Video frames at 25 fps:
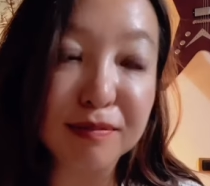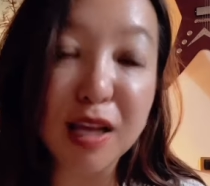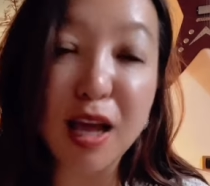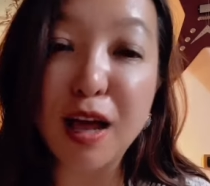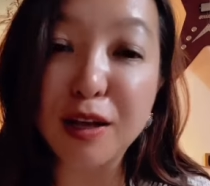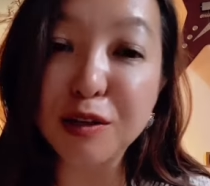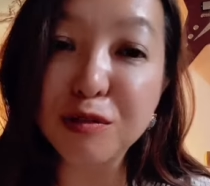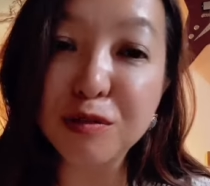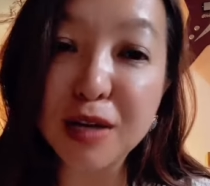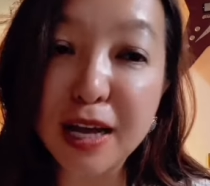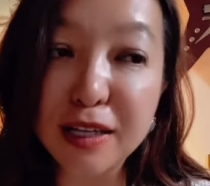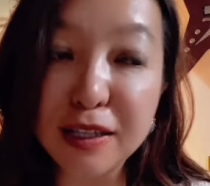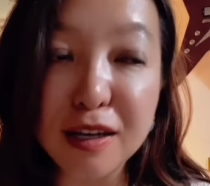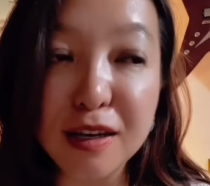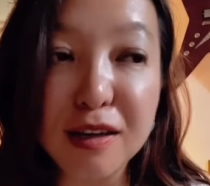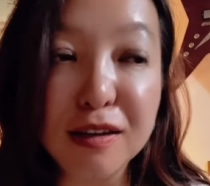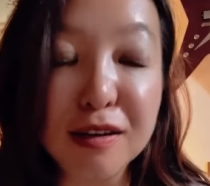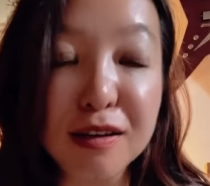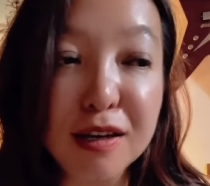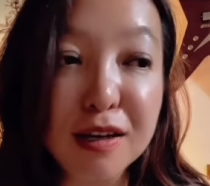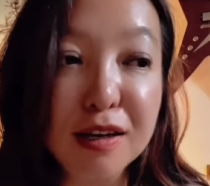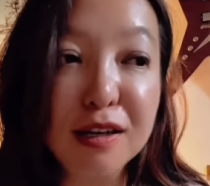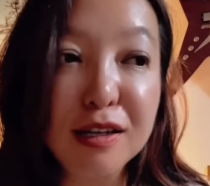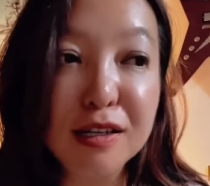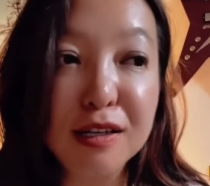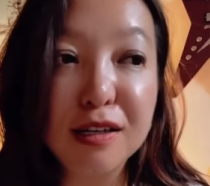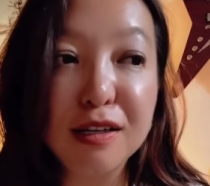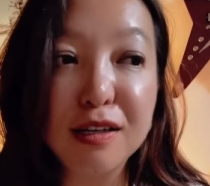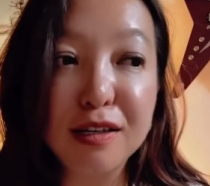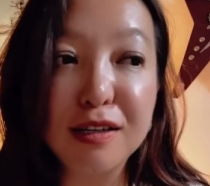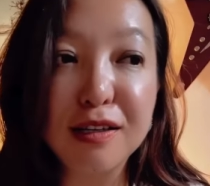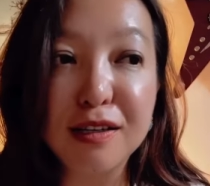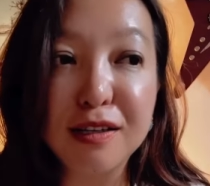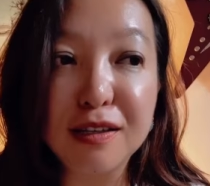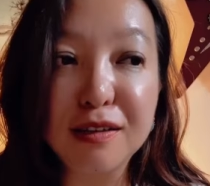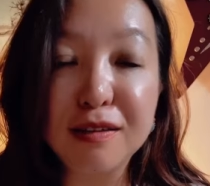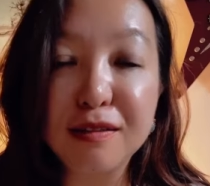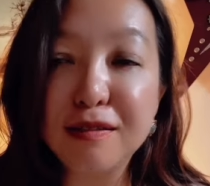啊，又看到
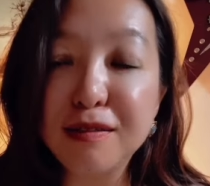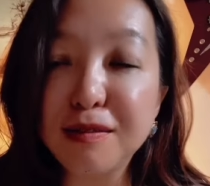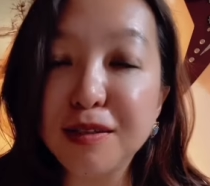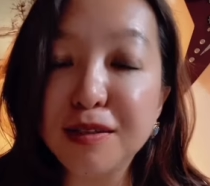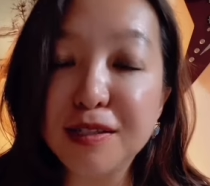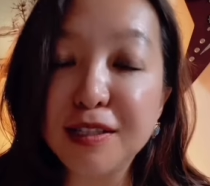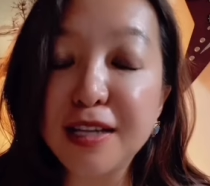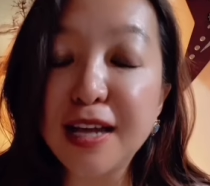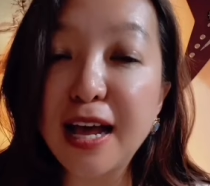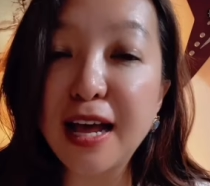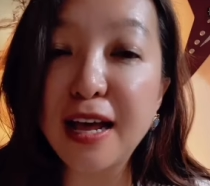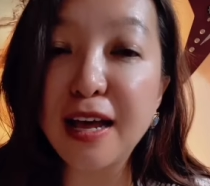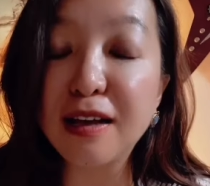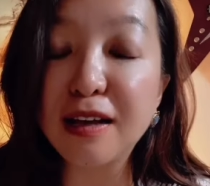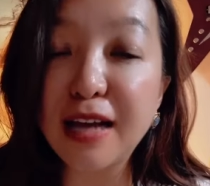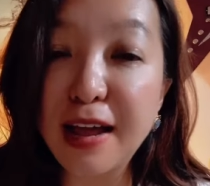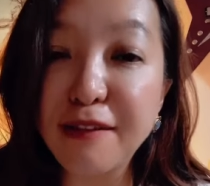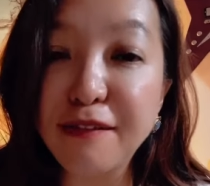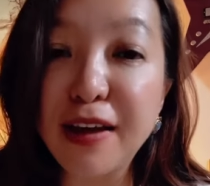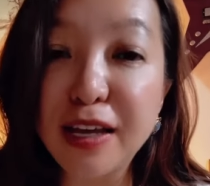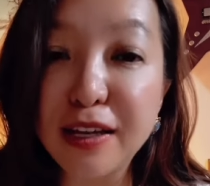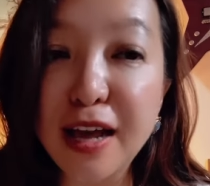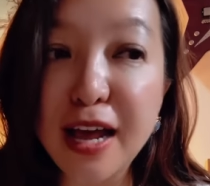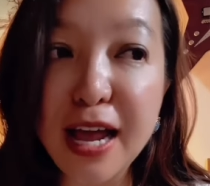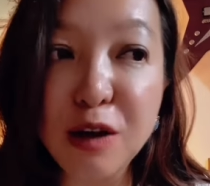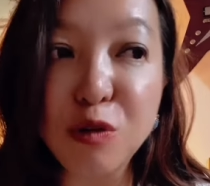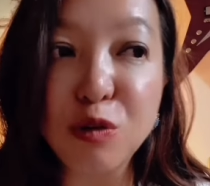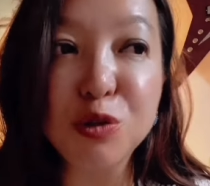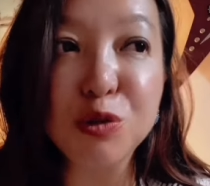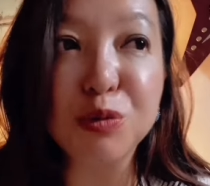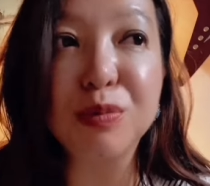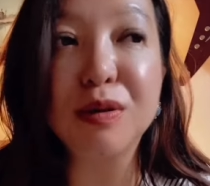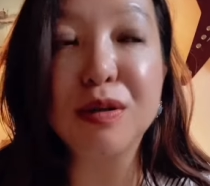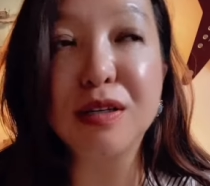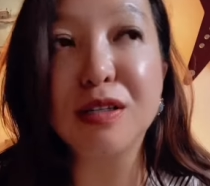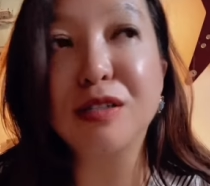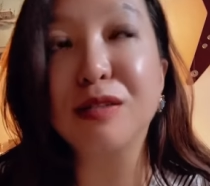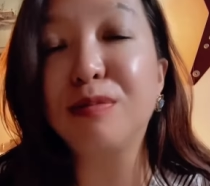嗯。其他海外的爱国主
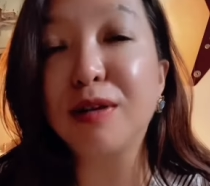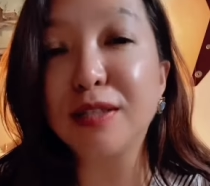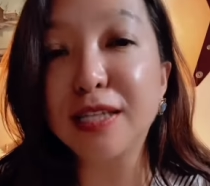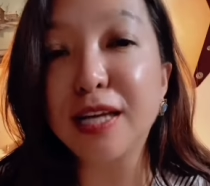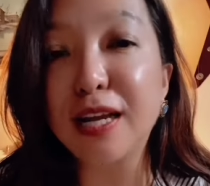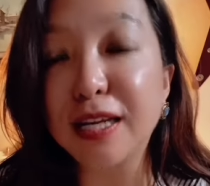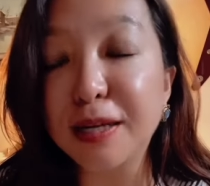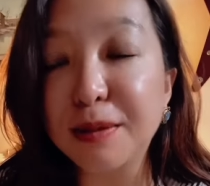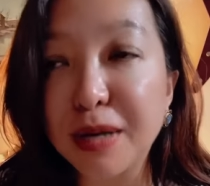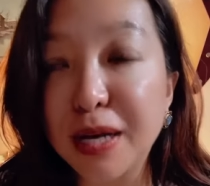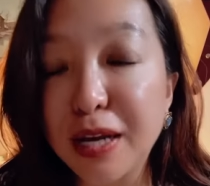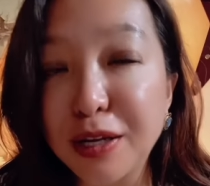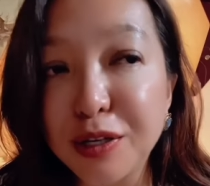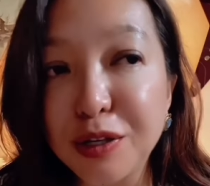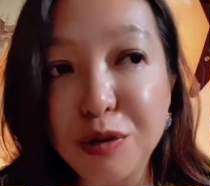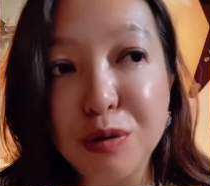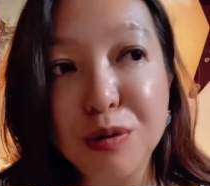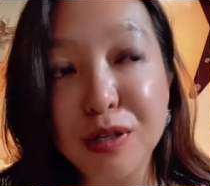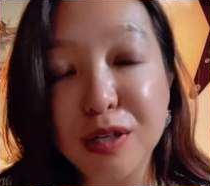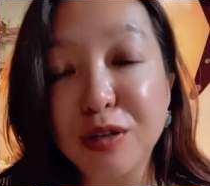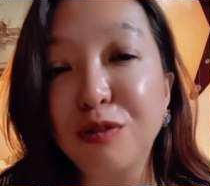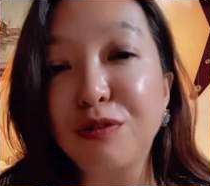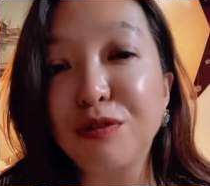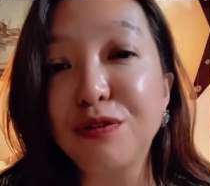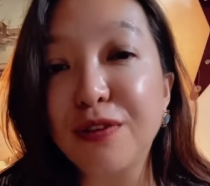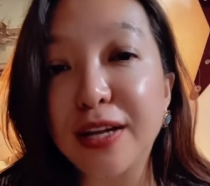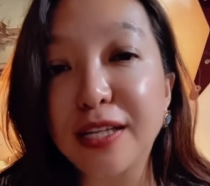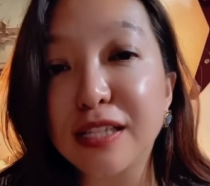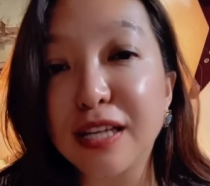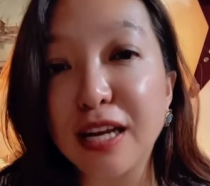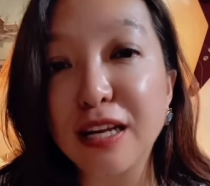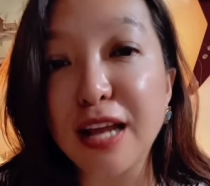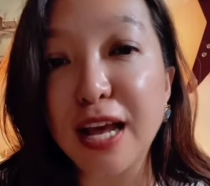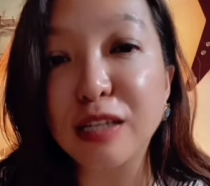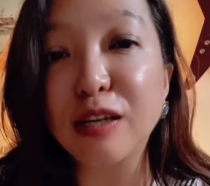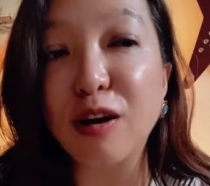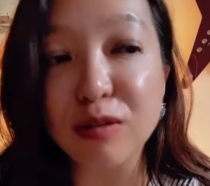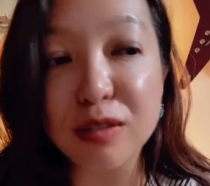播的直播间里面有这种反贼
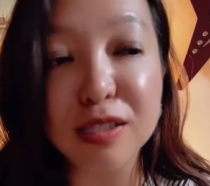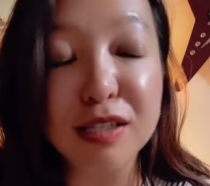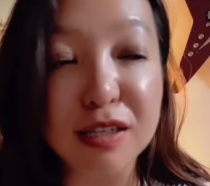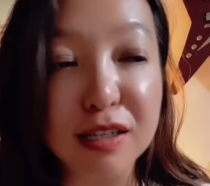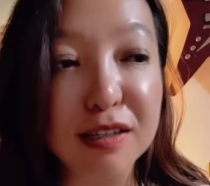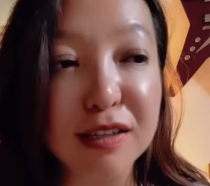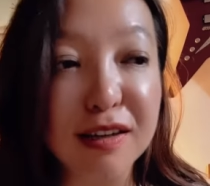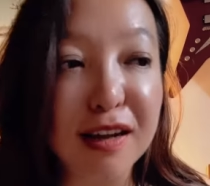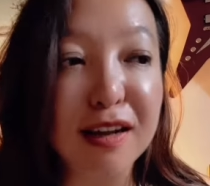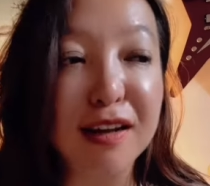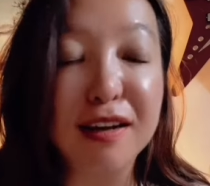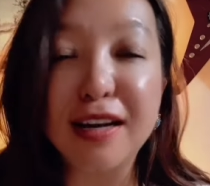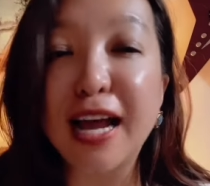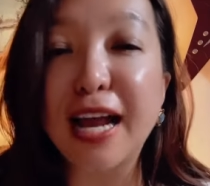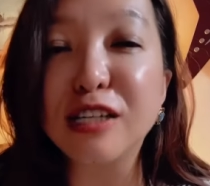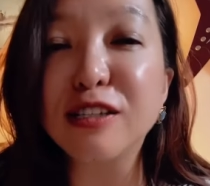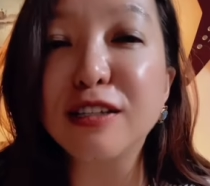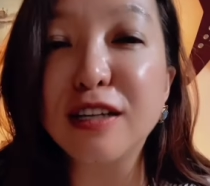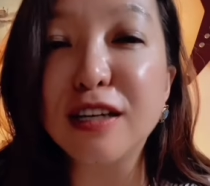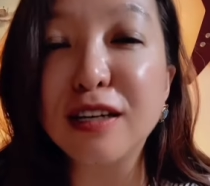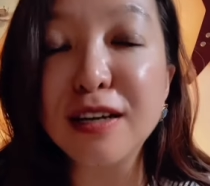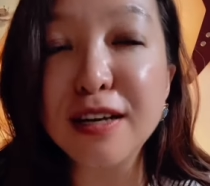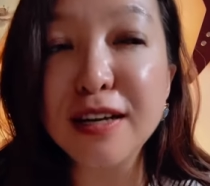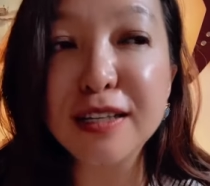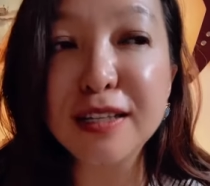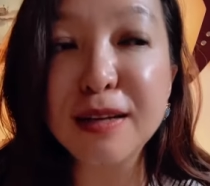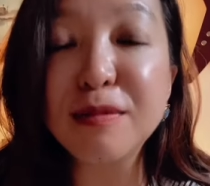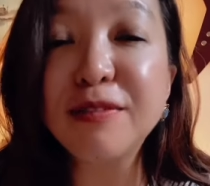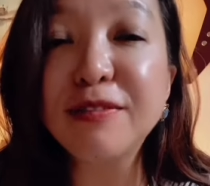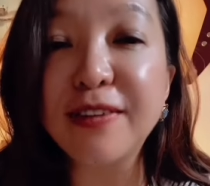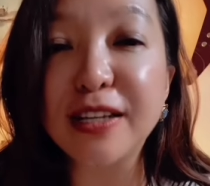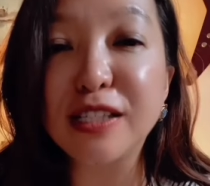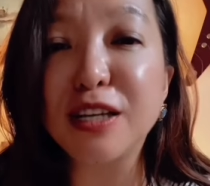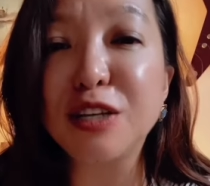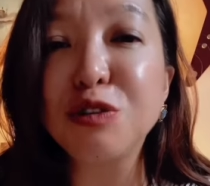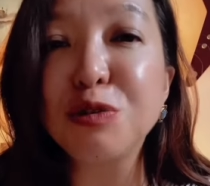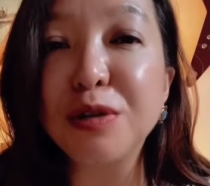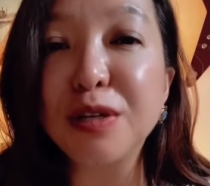来挑衅啊，还是他们
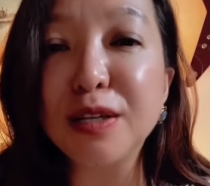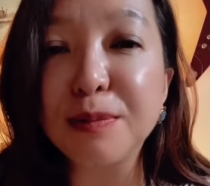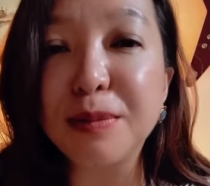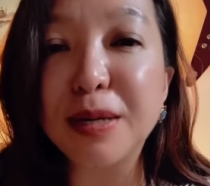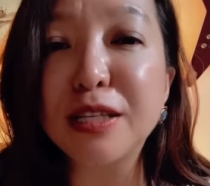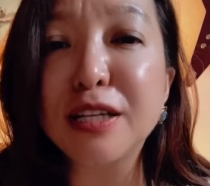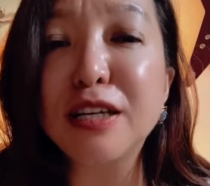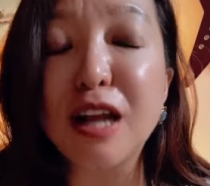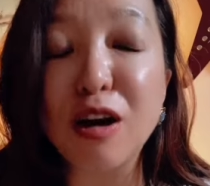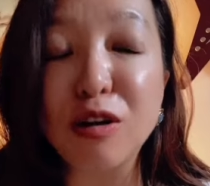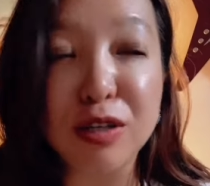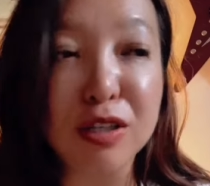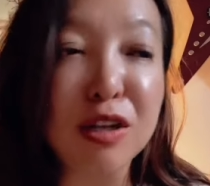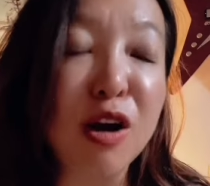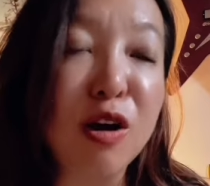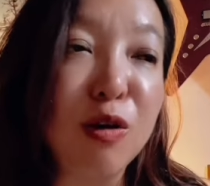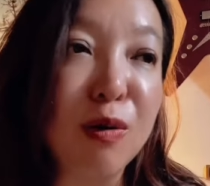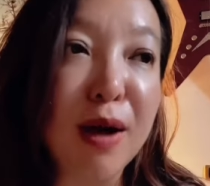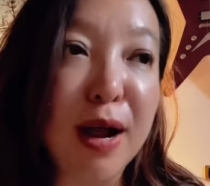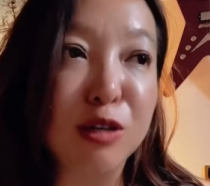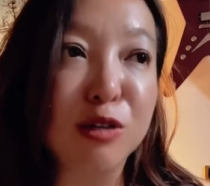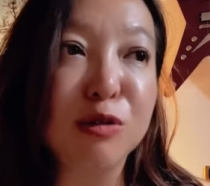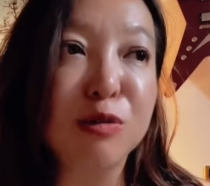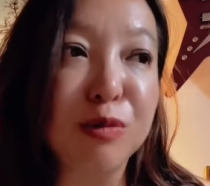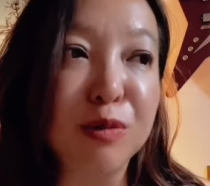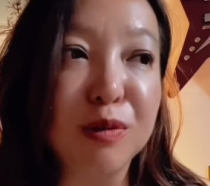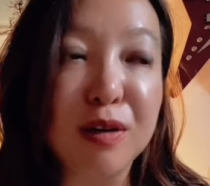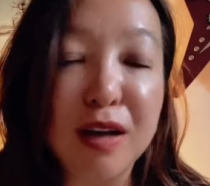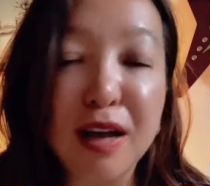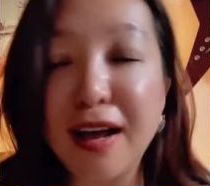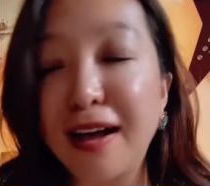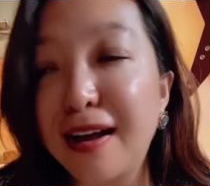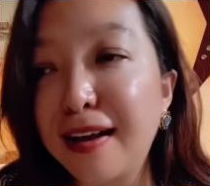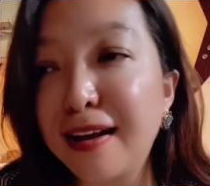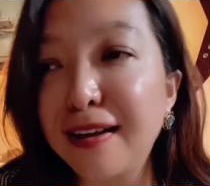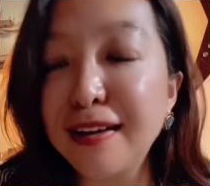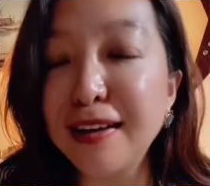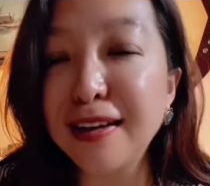反贼群里面的老一套话术
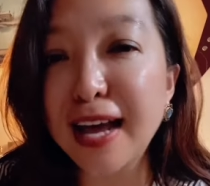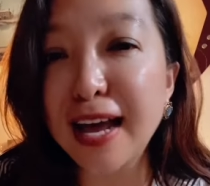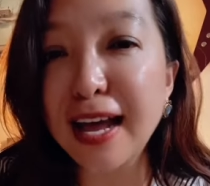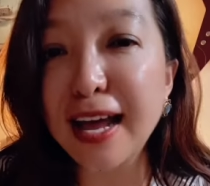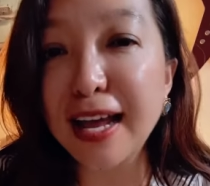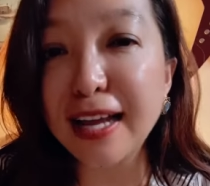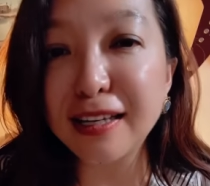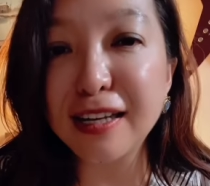啊啊！